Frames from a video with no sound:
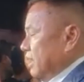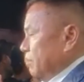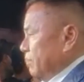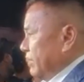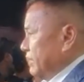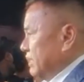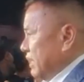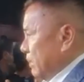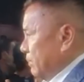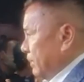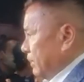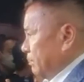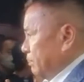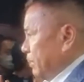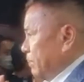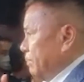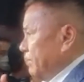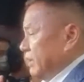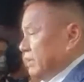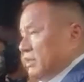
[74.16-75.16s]
pejabat
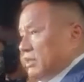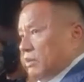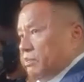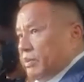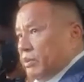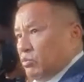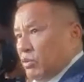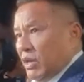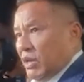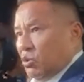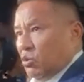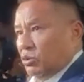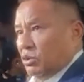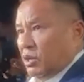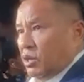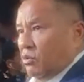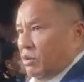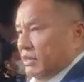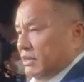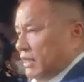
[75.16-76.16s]
pemda setempat wali kota
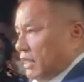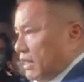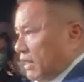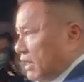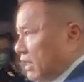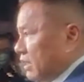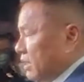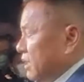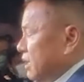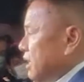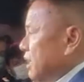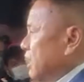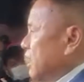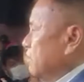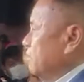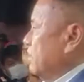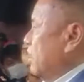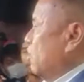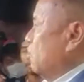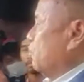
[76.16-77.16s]
kalau nggak salah ya
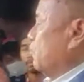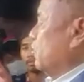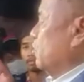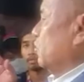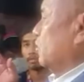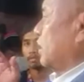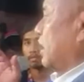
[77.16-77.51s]
maupun